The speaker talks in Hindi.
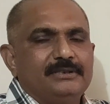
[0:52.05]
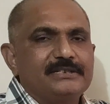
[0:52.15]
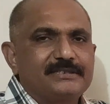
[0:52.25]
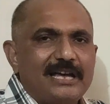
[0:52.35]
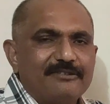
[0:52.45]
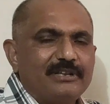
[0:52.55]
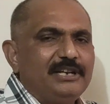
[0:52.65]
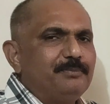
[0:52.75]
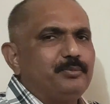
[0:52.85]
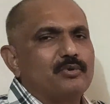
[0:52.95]
या
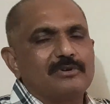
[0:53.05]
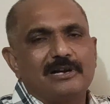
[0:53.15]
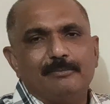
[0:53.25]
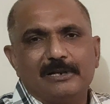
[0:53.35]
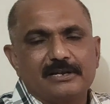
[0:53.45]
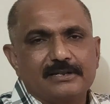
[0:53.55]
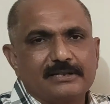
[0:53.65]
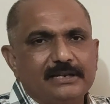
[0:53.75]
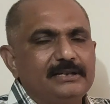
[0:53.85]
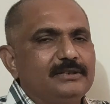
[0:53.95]
सावधानी पूर्वक अमल
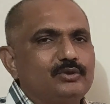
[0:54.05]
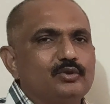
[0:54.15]
करते हैं